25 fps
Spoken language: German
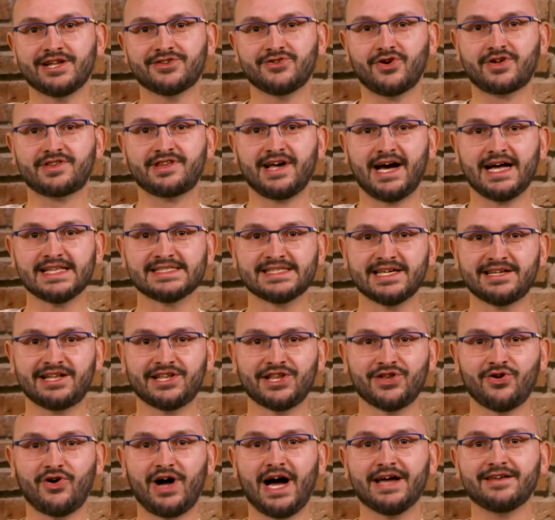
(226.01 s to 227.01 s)
doch tatsächlich
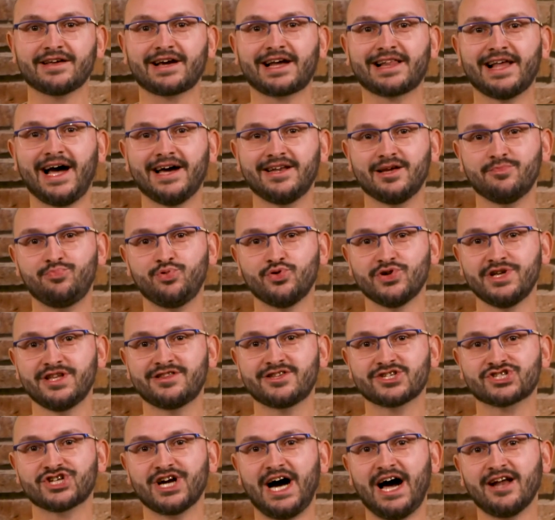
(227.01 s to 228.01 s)
noch eine kleine
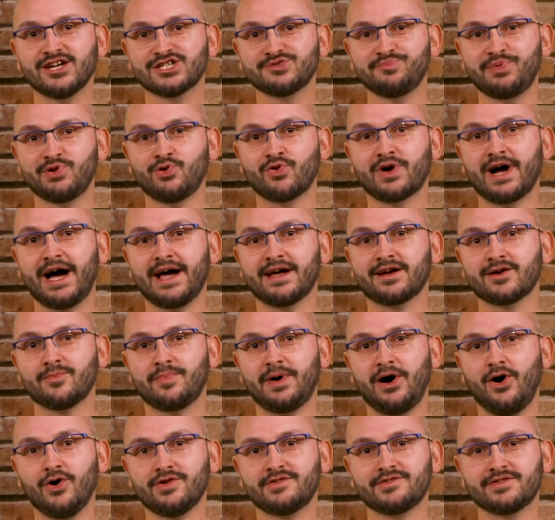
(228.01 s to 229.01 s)
politische Anspielung
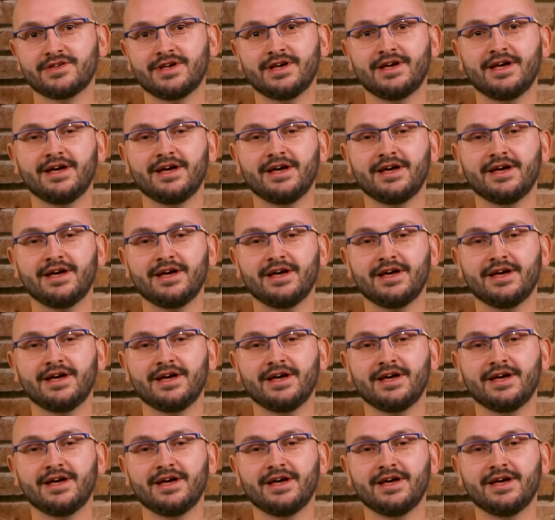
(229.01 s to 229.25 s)
eingebaut,